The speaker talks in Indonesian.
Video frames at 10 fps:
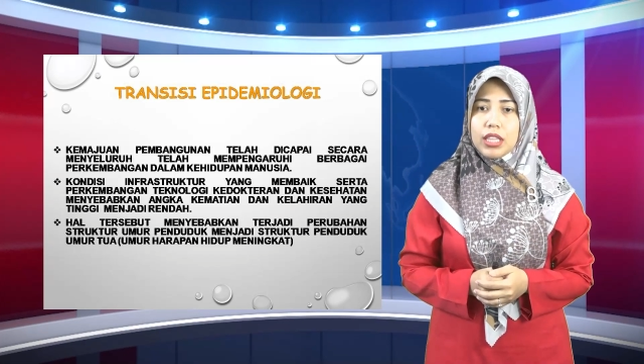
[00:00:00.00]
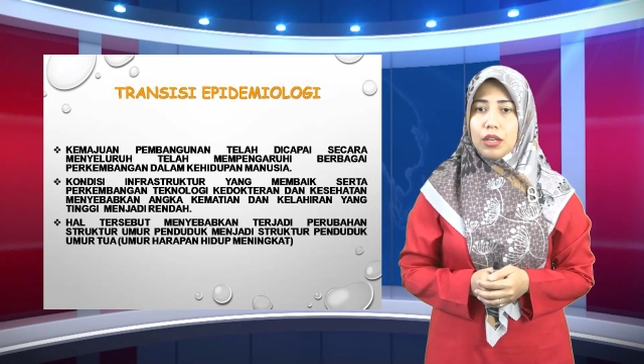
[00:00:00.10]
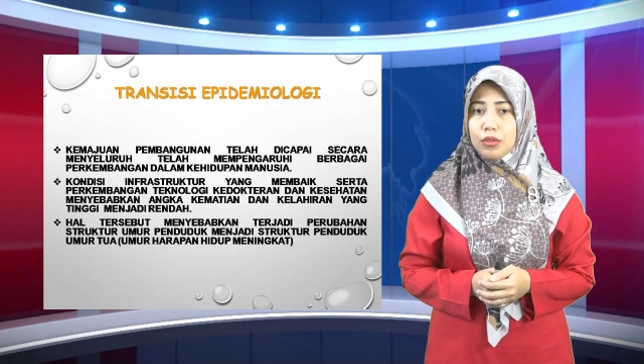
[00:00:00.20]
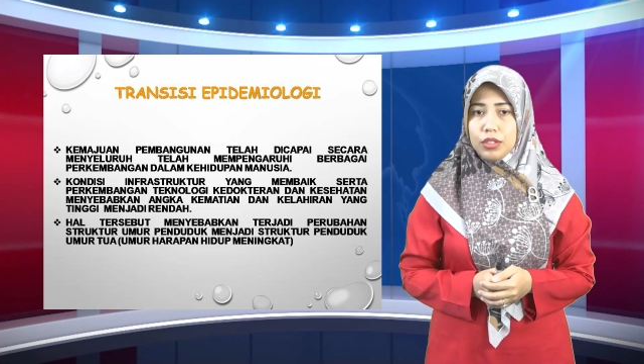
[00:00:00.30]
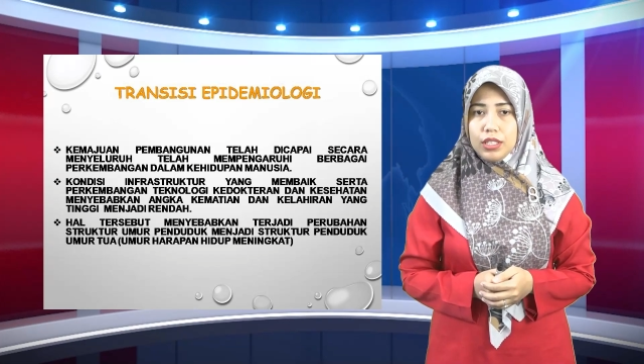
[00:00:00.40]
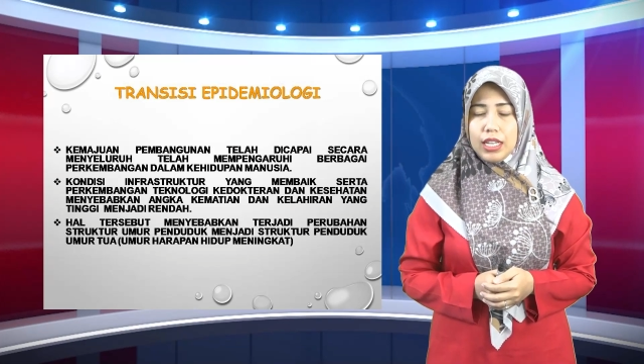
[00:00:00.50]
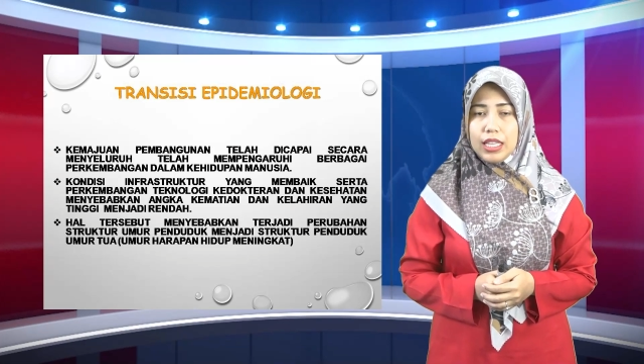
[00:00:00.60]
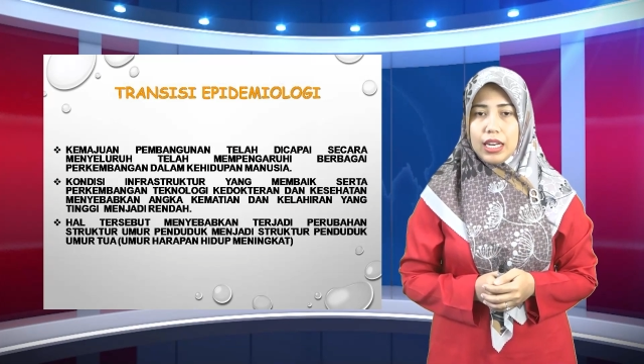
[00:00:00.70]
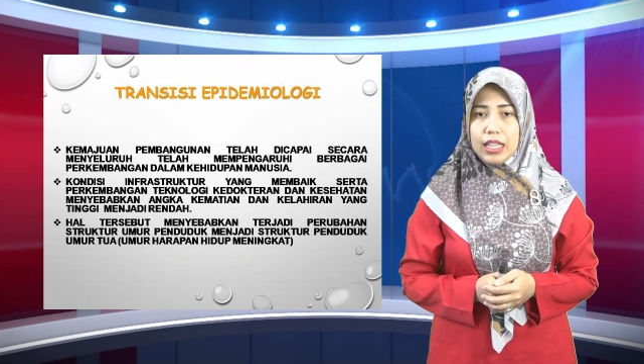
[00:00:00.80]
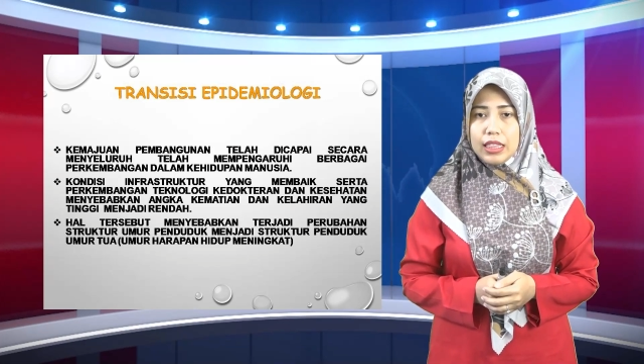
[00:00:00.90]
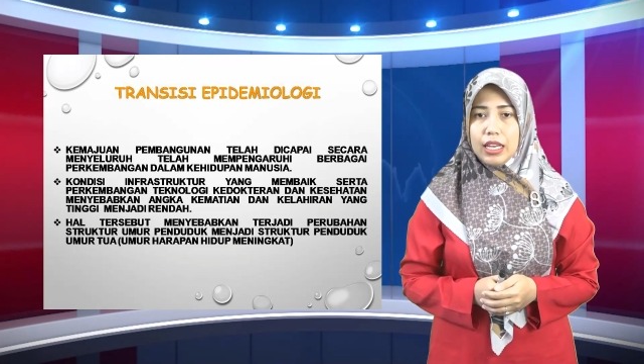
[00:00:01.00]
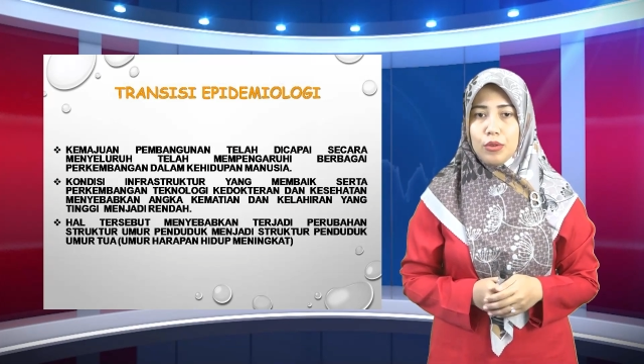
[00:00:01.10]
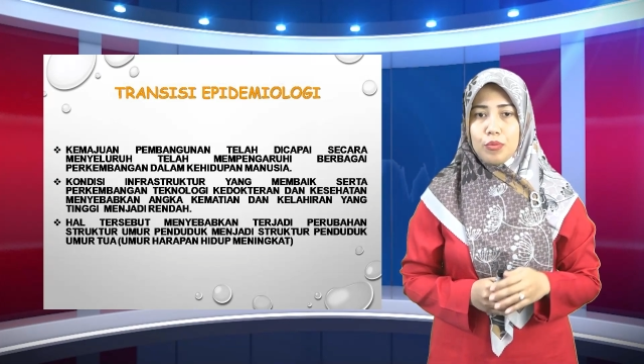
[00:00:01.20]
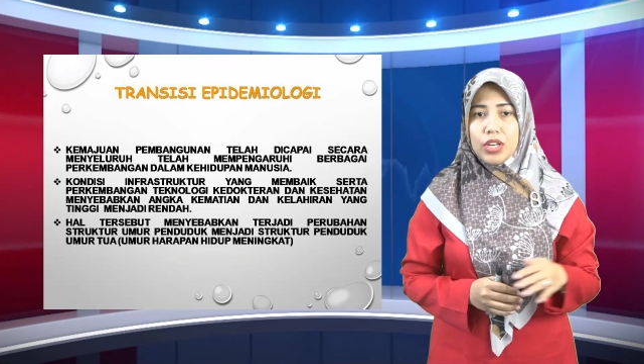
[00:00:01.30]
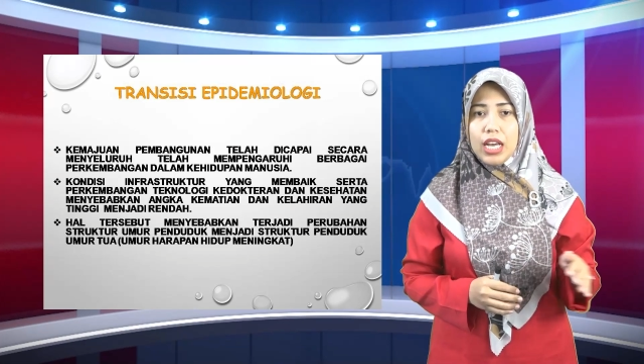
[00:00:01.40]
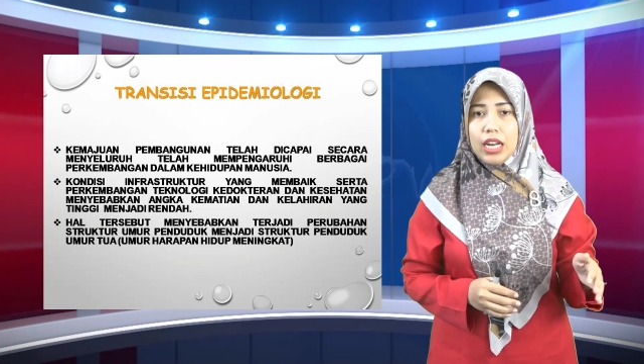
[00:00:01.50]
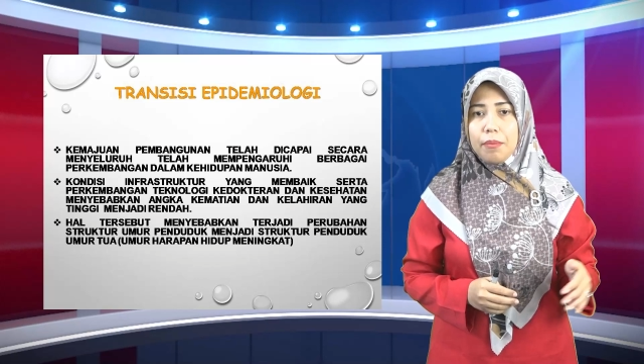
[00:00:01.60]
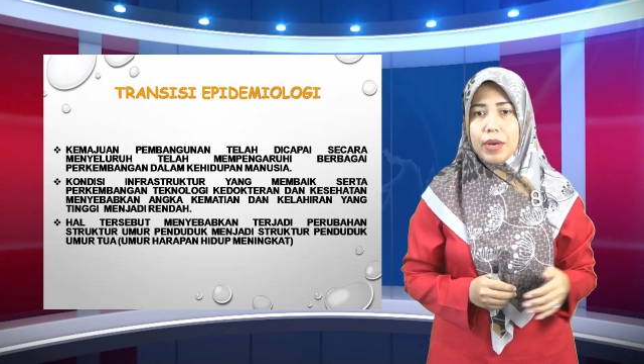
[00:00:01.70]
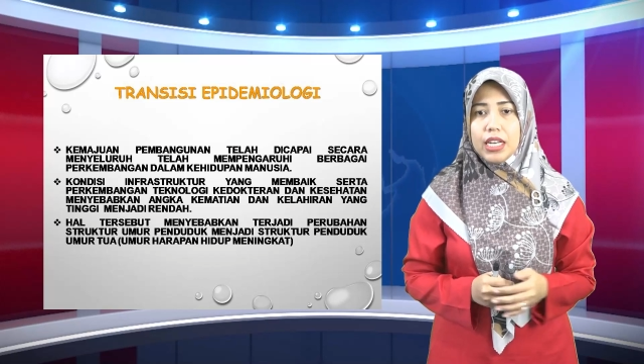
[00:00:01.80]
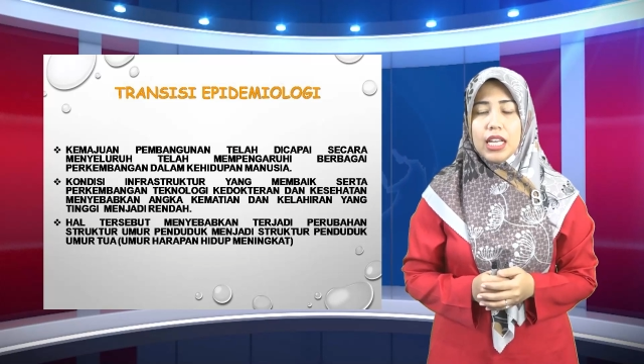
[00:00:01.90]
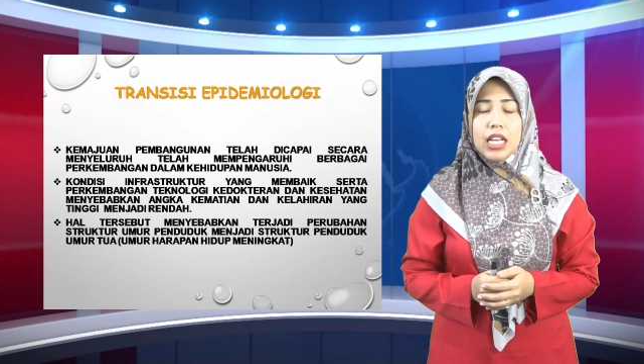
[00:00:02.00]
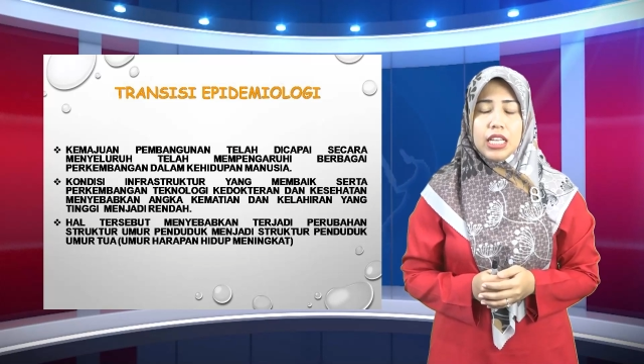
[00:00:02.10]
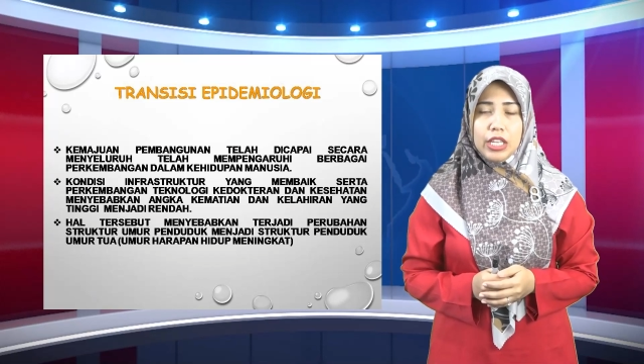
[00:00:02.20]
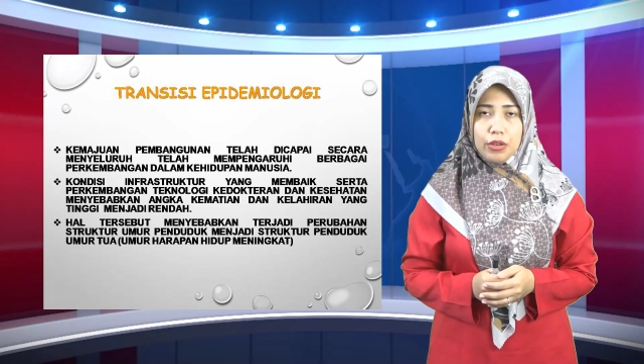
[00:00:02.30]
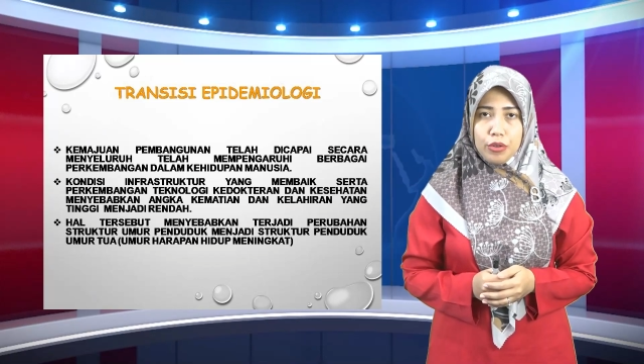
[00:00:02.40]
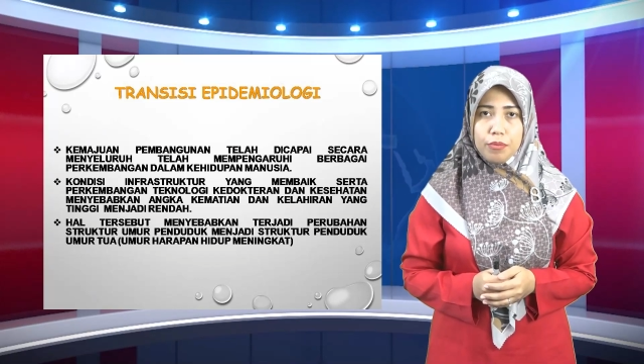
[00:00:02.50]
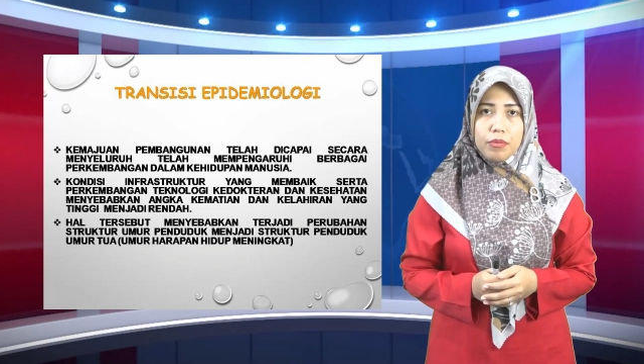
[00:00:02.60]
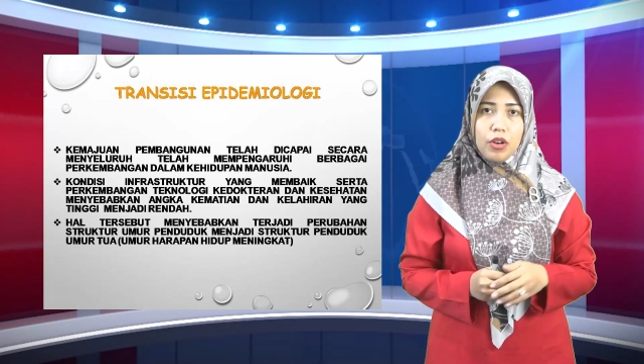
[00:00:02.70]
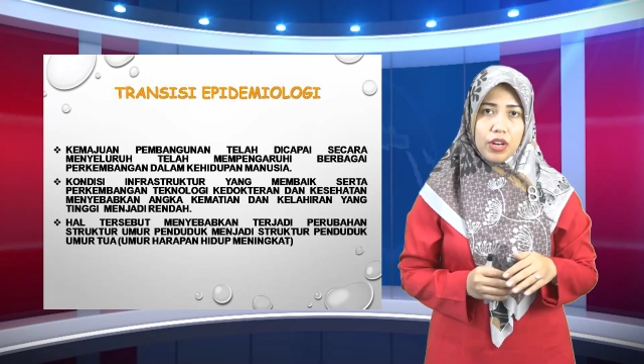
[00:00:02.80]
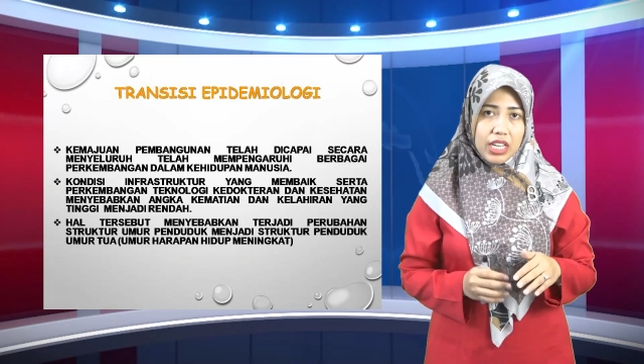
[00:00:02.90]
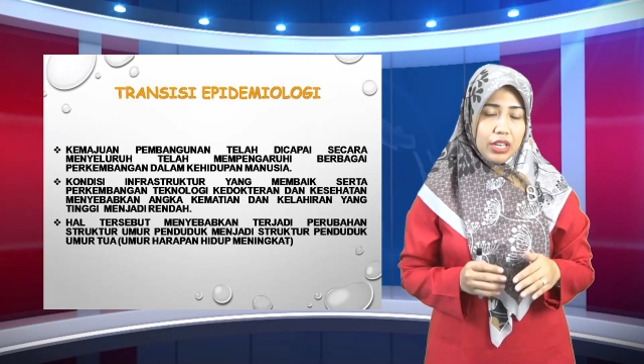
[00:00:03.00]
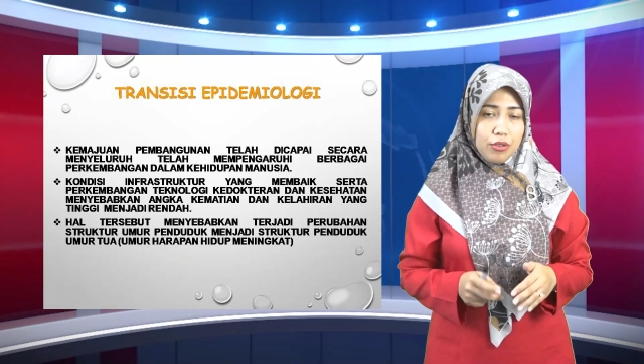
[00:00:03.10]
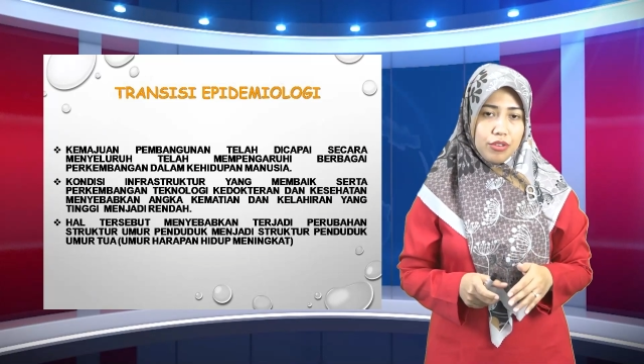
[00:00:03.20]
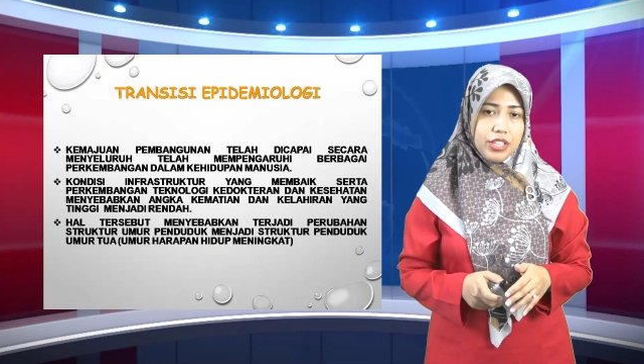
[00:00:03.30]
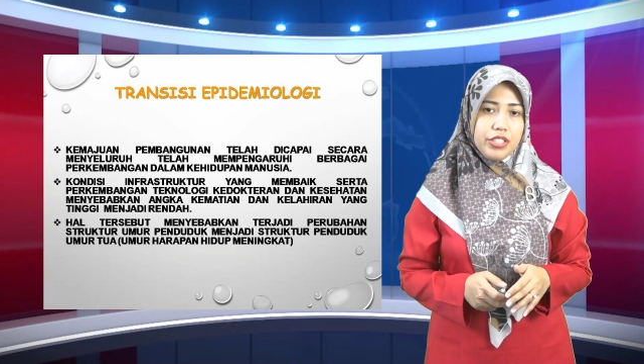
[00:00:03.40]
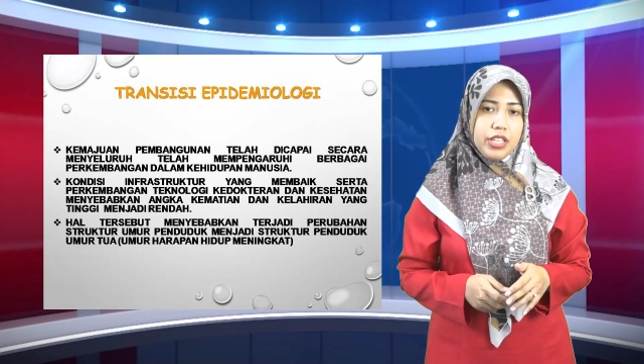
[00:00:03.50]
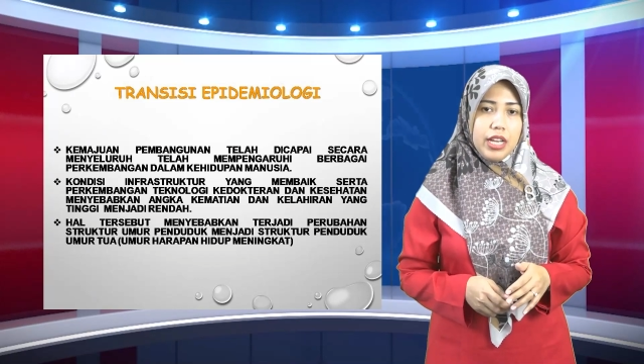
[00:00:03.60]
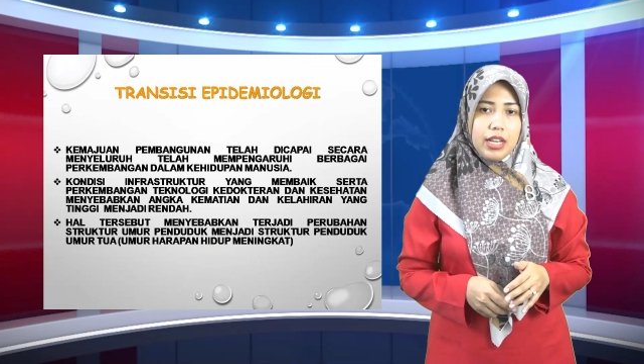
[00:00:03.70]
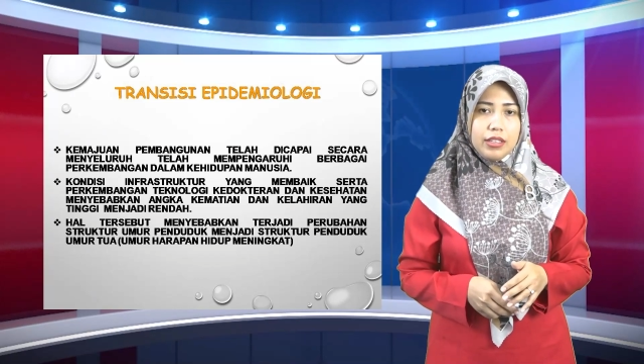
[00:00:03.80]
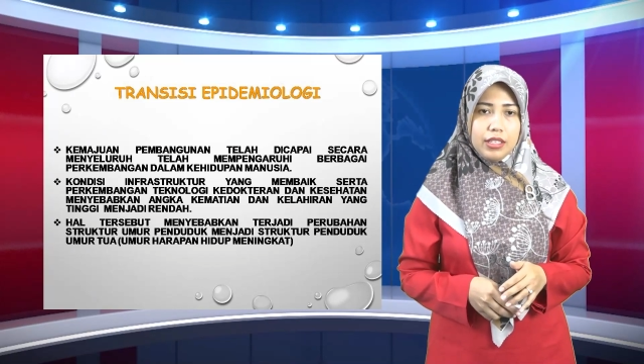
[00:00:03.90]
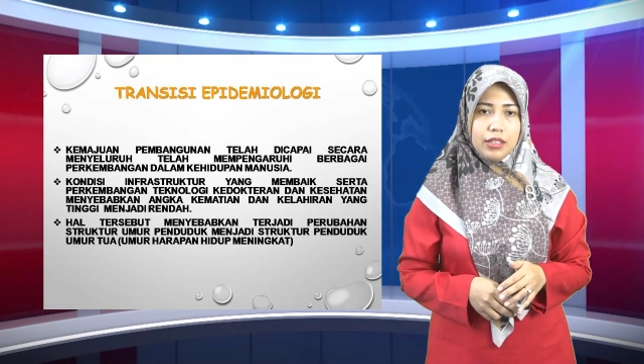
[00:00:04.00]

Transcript: tahun rata-rata umur harapan hidup orang Indonesia.